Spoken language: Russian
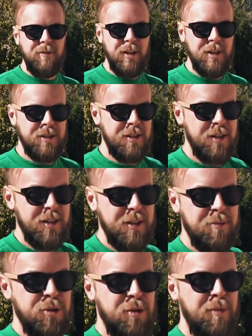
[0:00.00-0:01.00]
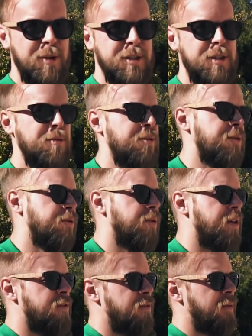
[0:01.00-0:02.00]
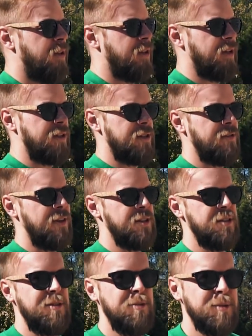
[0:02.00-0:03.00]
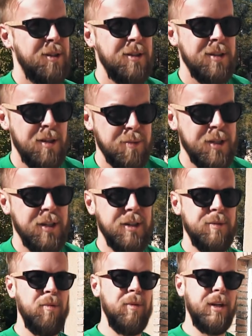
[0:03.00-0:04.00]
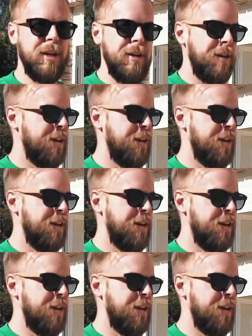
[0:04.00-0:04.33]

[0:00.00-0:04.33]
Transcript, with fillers: является мусульманским государством, она так называется Ислам, Исламская республика